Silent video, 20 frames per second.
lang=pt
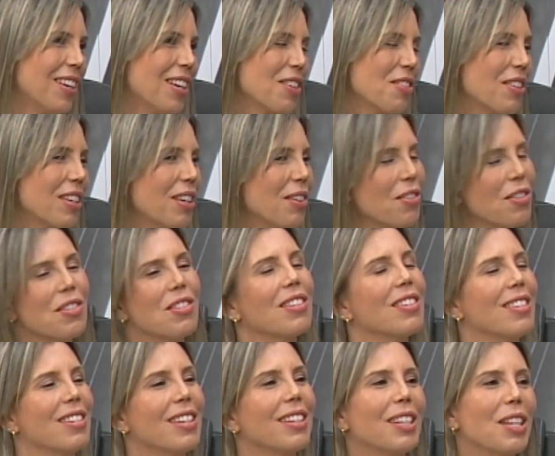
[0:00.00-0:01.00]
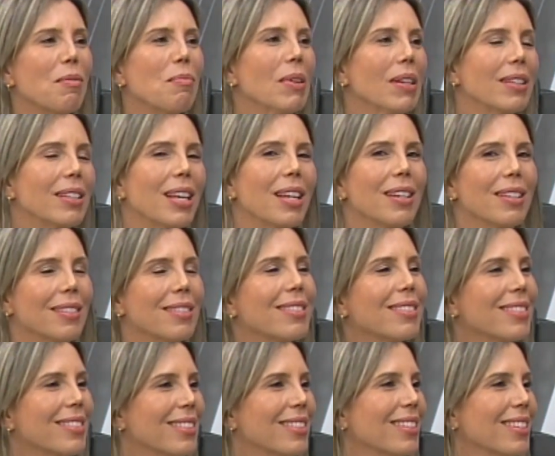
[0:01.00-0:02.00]
acho que hoje em dia tem... Tem,
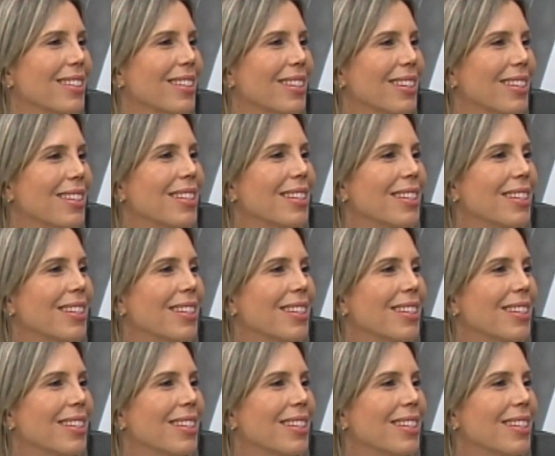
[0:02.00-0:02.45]
tem bastante